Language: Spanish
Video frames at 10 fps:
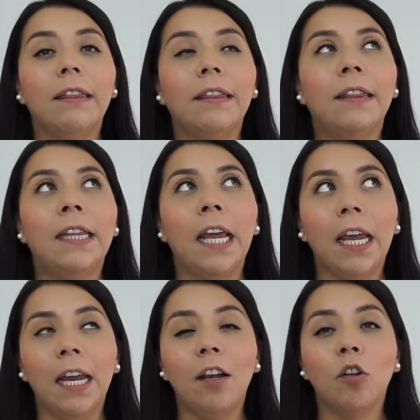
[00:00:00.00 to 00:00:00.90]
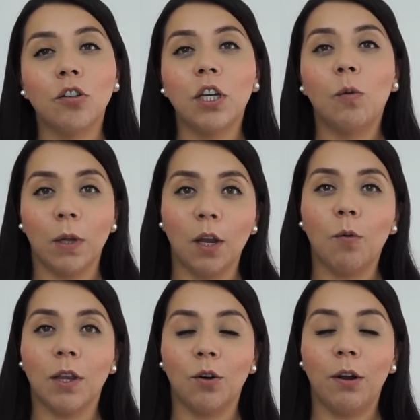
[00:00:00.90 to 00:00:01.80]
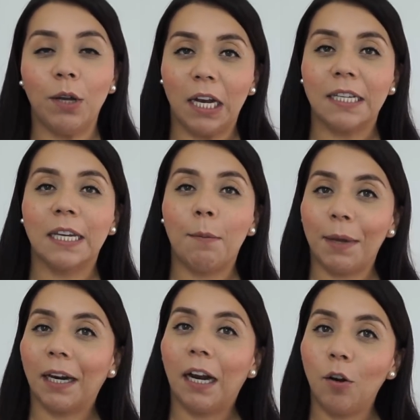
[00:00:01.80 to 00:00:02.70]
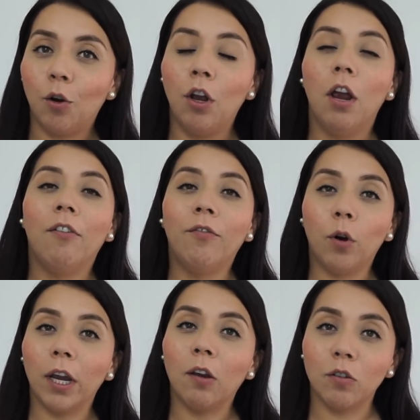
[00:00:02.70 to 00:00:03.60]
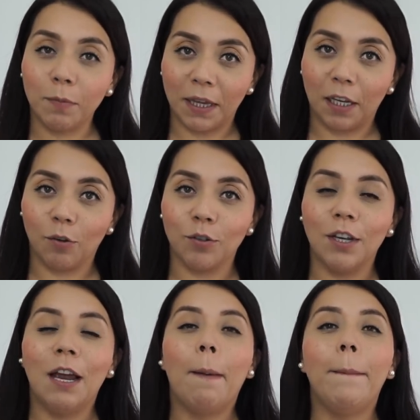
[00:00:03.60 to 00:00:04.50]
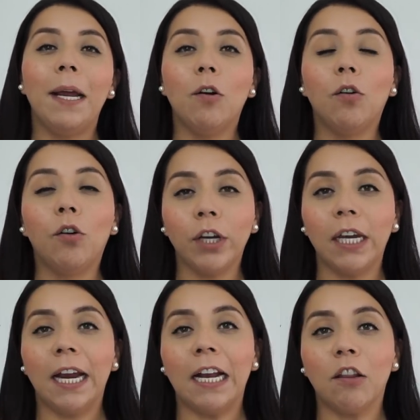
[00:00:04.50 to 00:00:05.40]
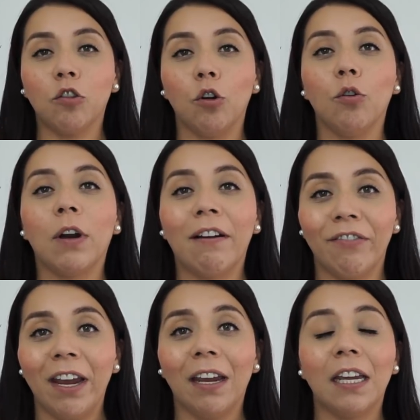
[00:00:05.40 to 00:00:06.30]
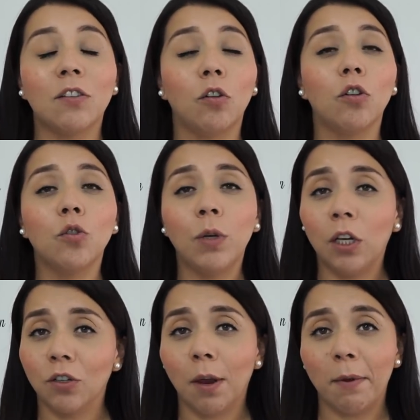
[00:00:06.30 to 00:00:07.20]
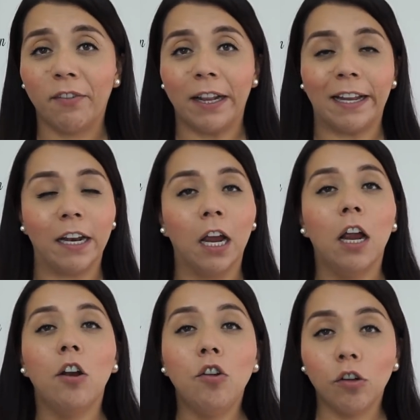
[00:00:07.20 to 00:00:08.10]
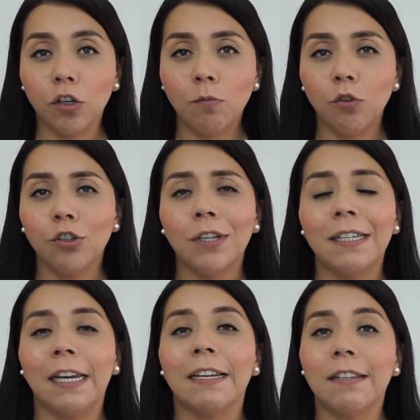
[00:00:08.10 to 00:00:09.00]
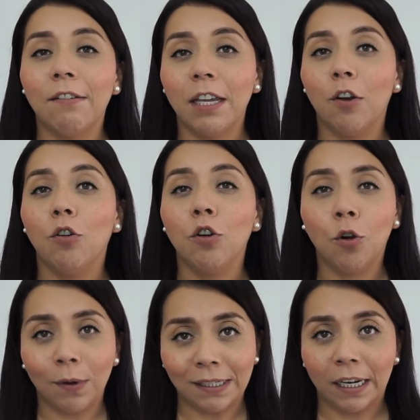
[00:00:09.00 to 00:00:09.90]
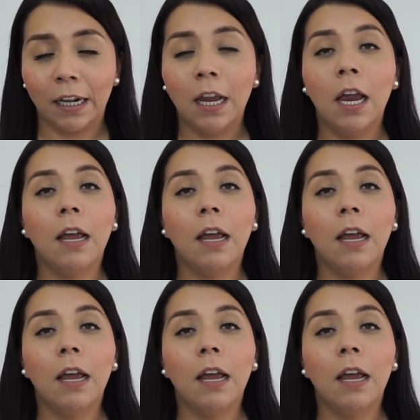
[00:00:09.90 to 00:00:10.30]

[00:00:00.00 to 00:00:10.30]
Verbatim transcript: de los 54 labiales que me regaló Vogue Cosméticos pero hoy en el tono café, que son los únicos que me faltan. No son muchos, así que este video no va a ser